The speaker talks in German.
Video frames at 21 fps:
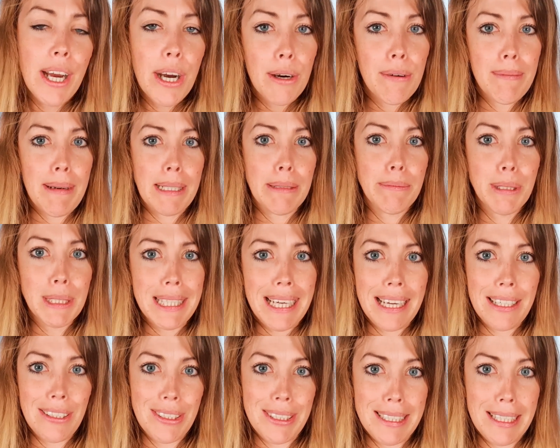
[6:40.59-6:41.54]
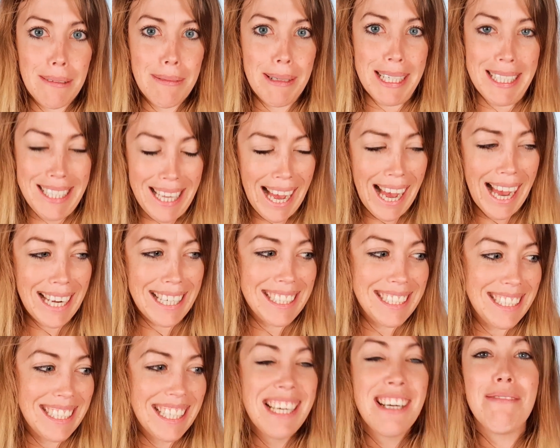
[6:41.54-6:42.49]
Und meine Mutter hat auch selber gesagt,
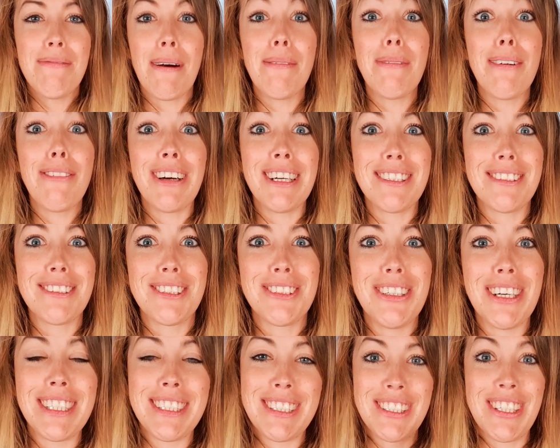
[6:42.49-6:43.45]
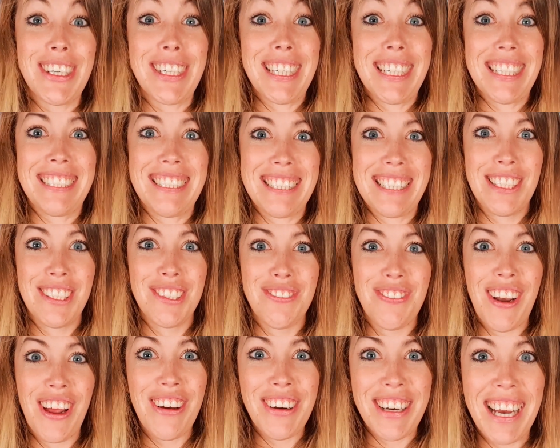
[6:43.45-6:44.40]
Mama, falls du es hörst, sorry, dass ich es
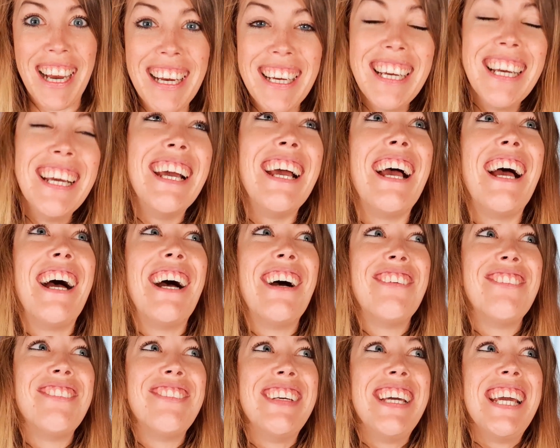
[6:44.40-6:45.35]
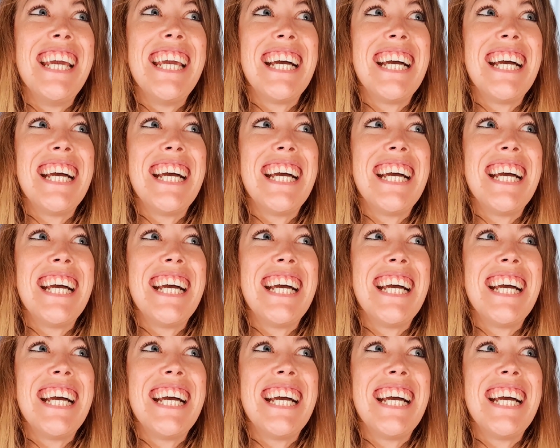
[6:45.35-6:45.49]
ausplaudere, ähm,